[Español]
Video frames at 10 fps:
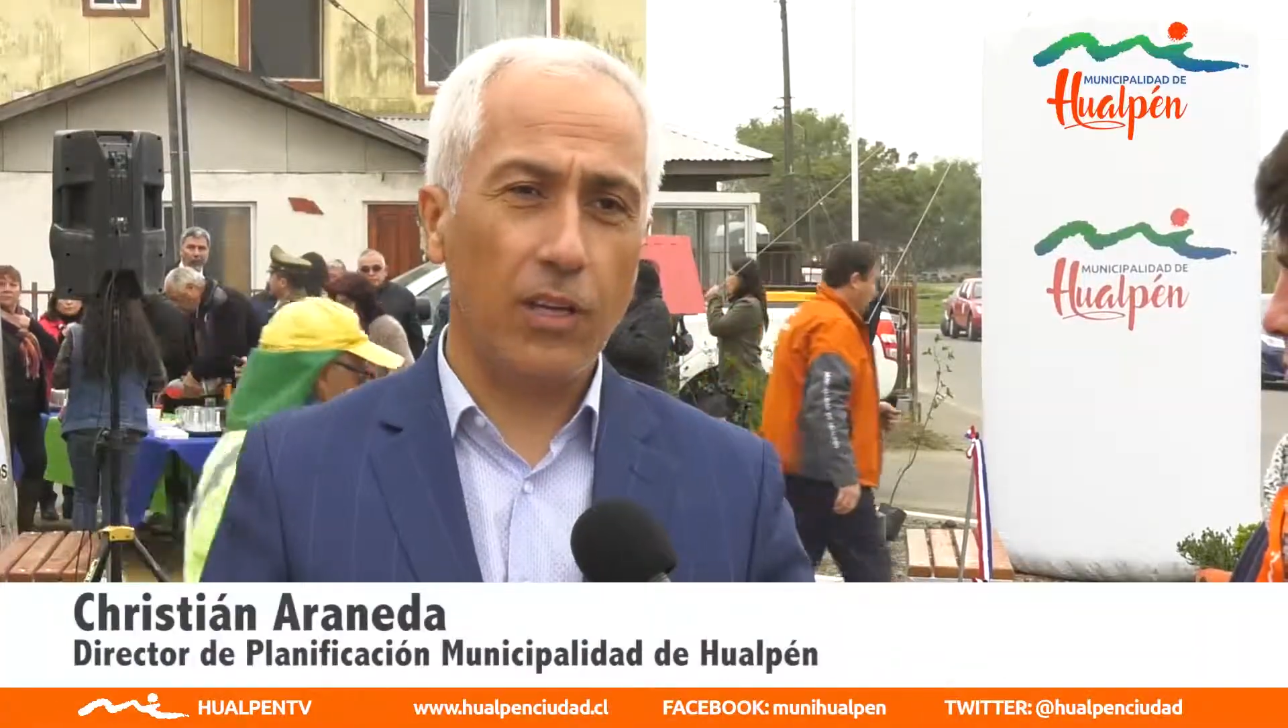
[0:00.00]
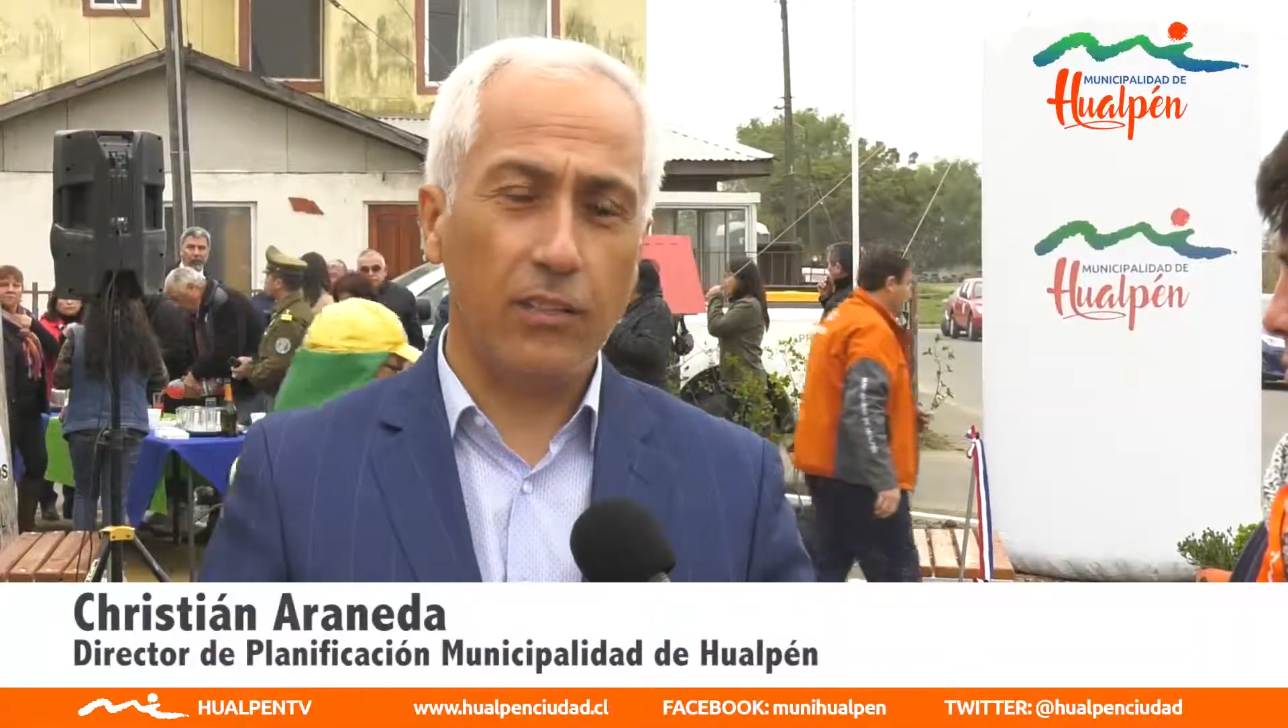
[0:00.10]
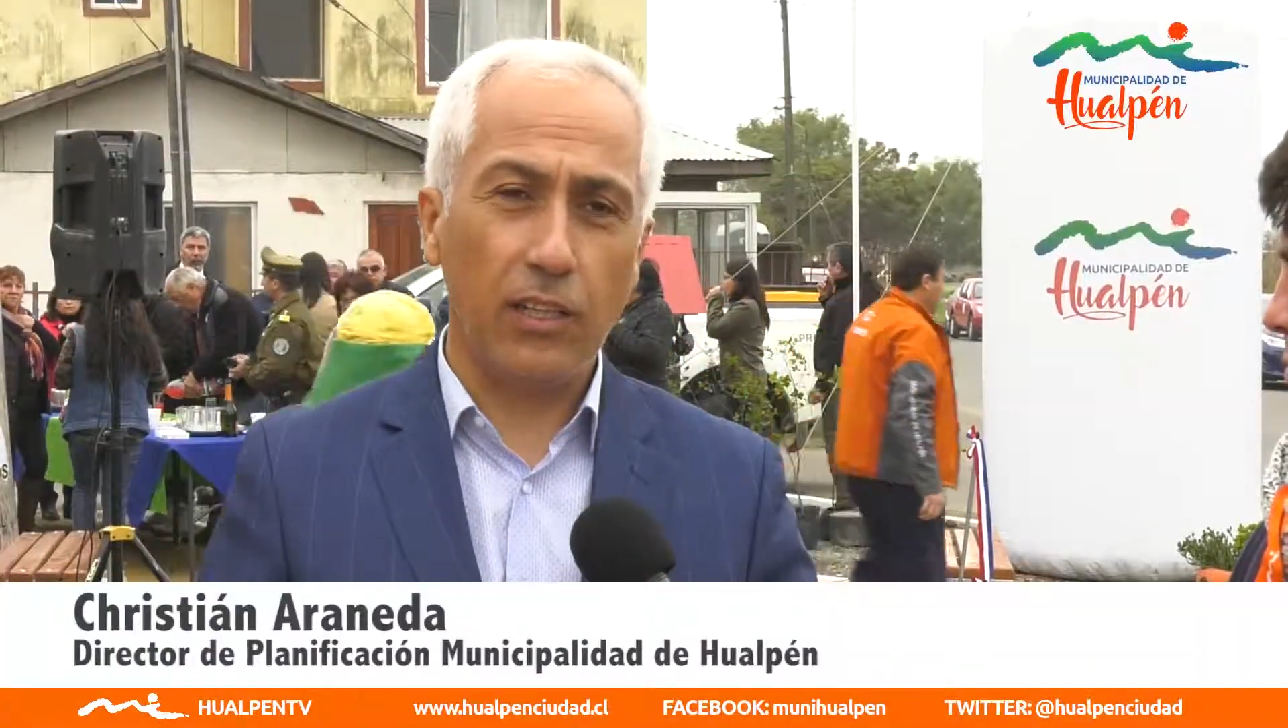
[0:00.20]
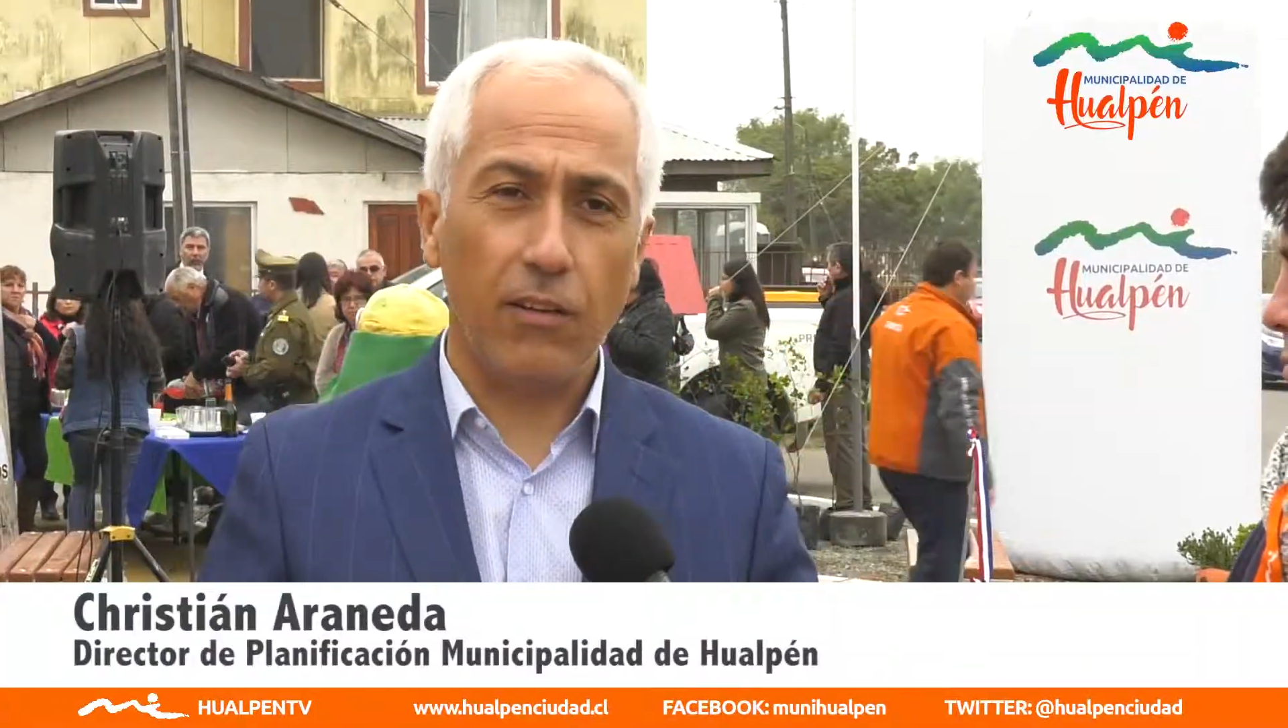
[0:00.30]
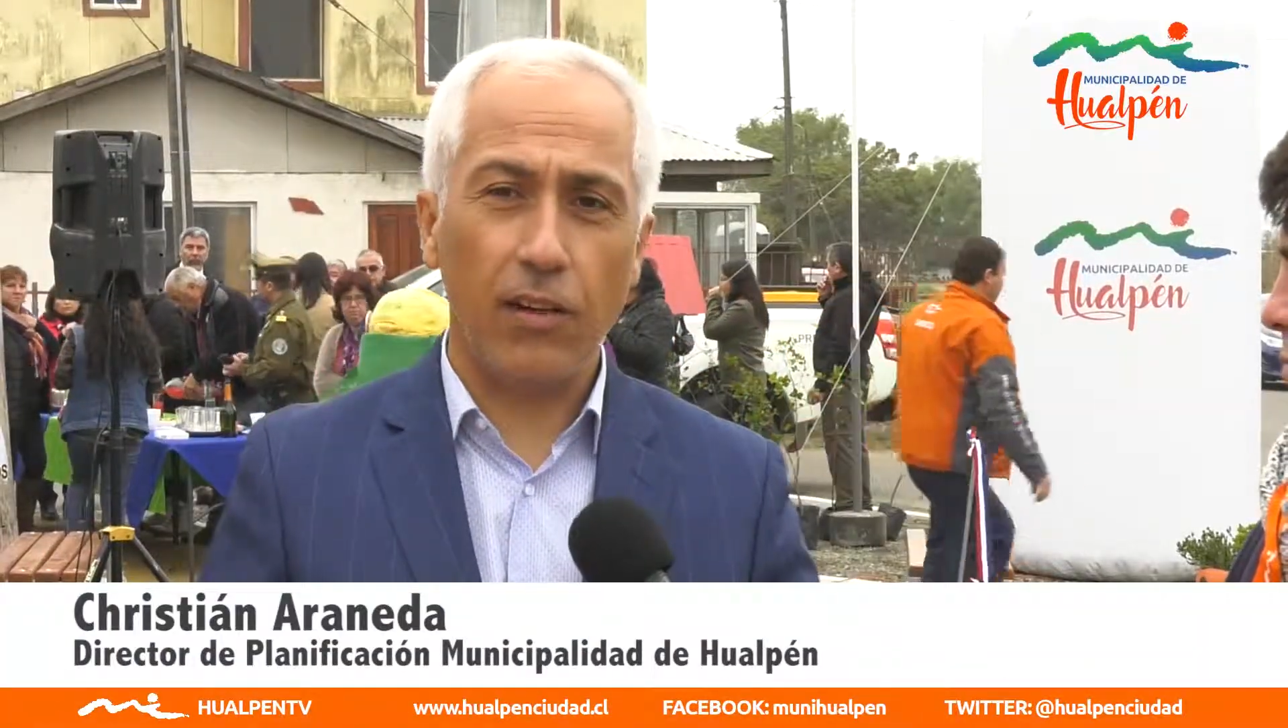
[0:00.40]
eh,
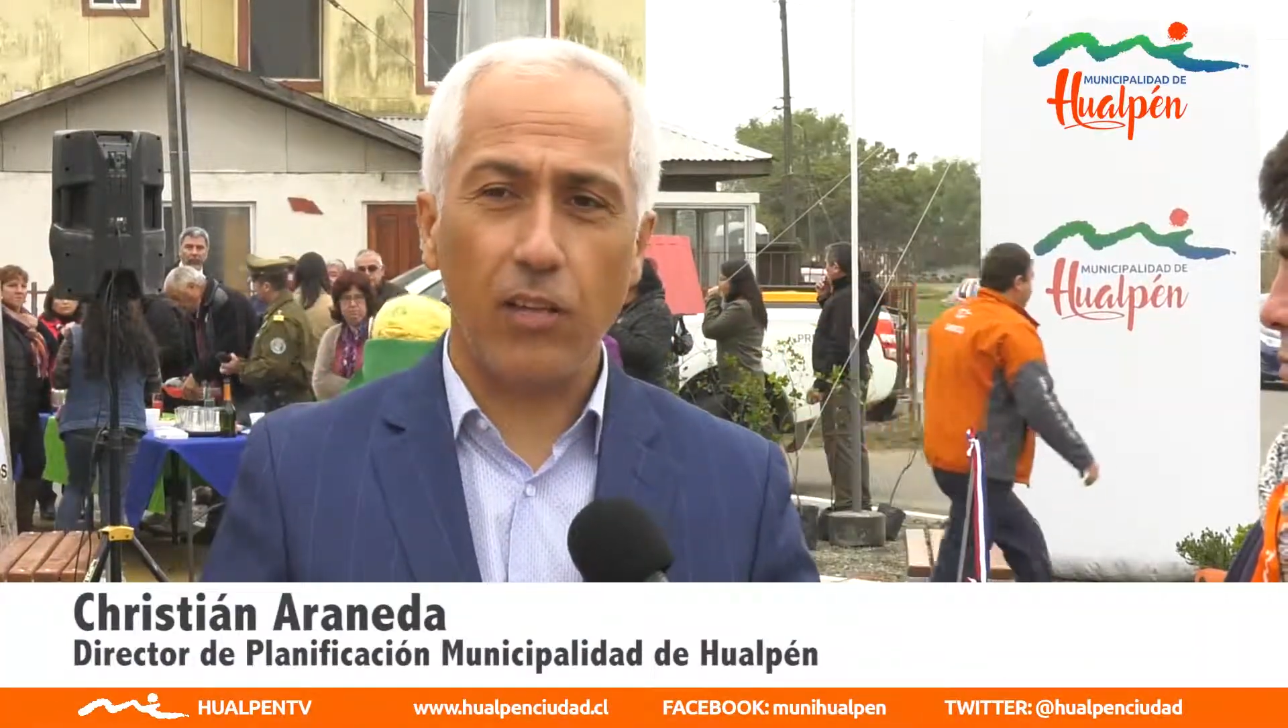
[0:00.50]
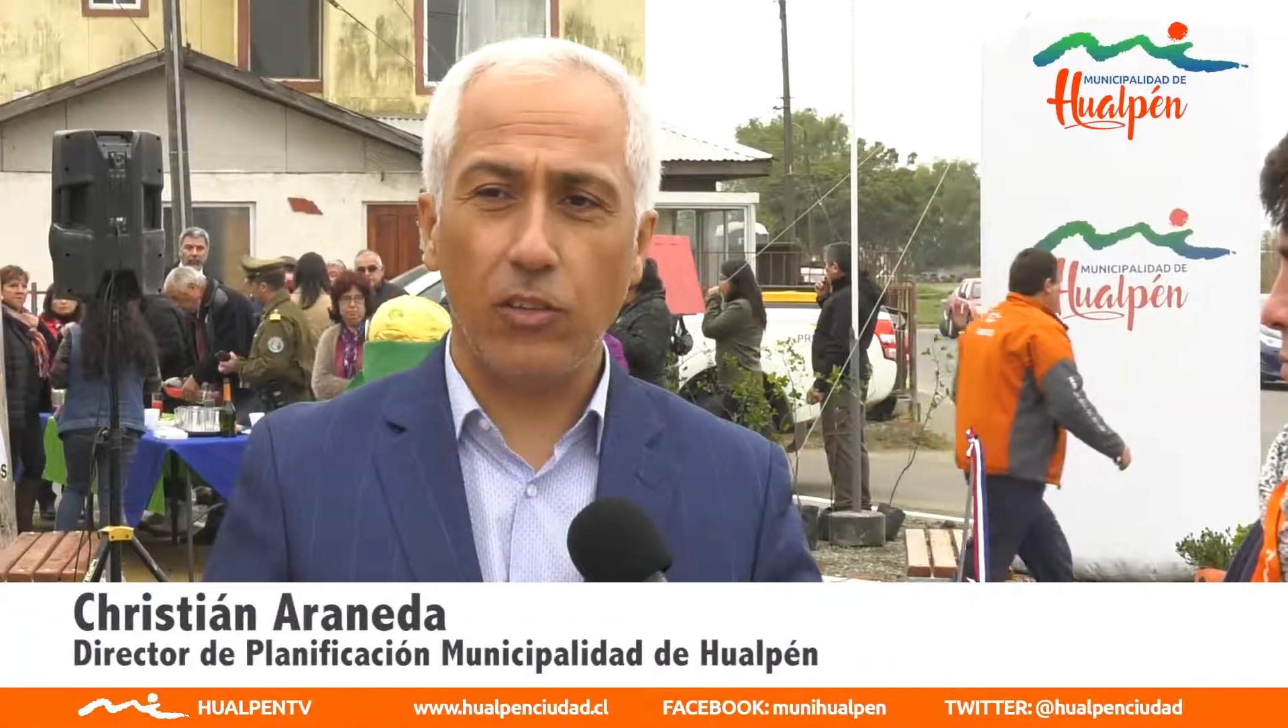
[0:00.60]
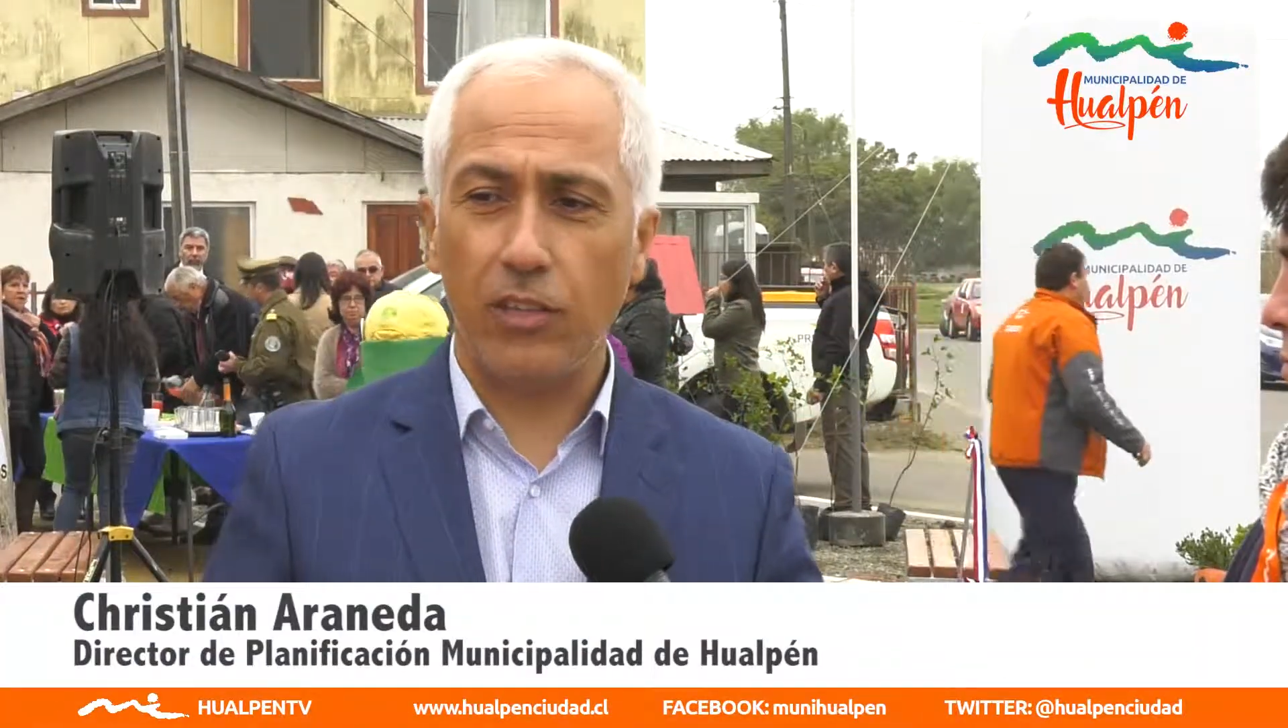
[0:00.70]
celebrando